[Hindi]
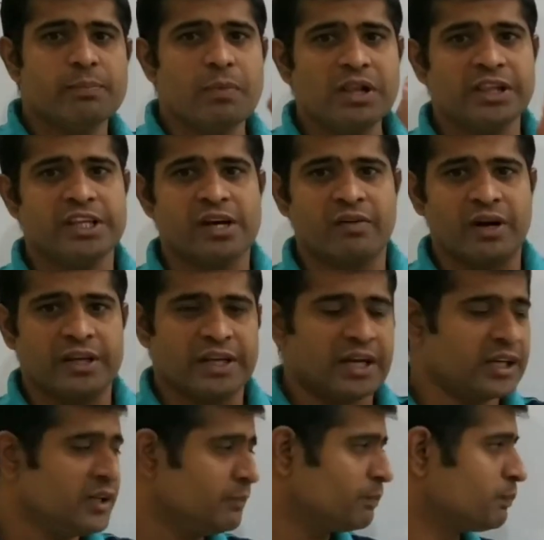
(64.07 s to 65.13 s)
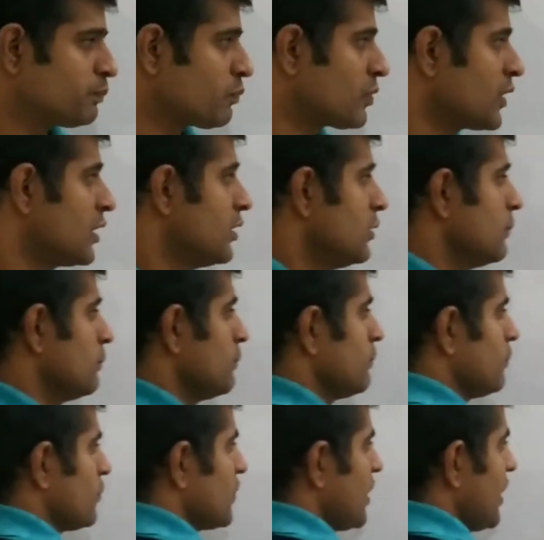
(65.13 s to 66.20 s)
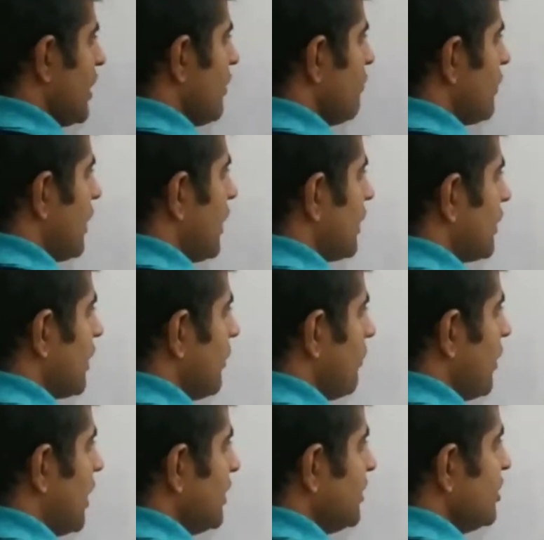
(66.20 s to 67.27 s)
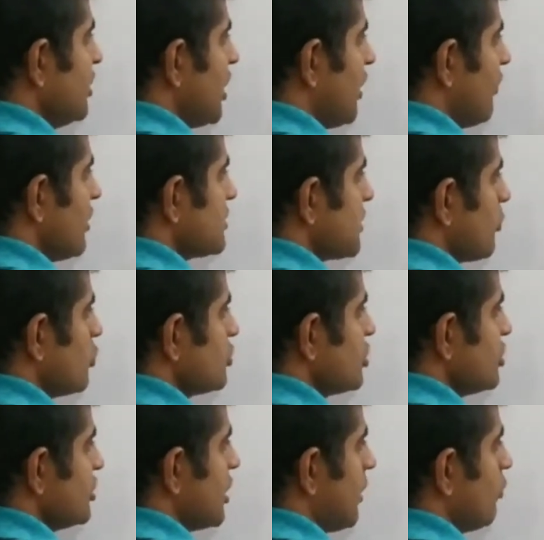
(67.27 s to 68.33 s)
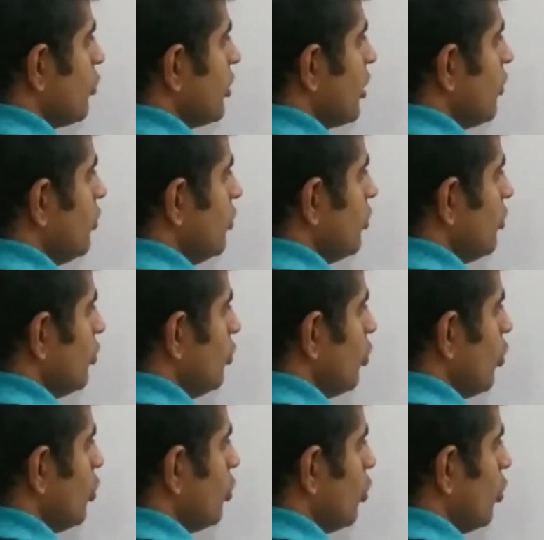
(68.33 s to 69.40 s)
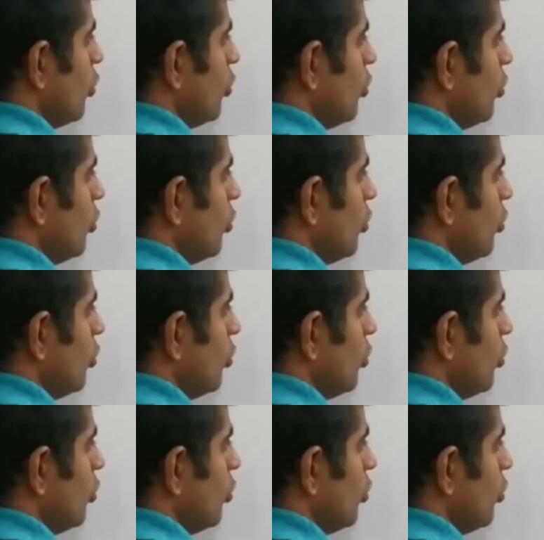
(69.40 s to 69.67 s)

बल दिया हुआ है यानी एफ आर का मान दिया हुआ है सपोज कीजिए आपको क्या हो नॉन हो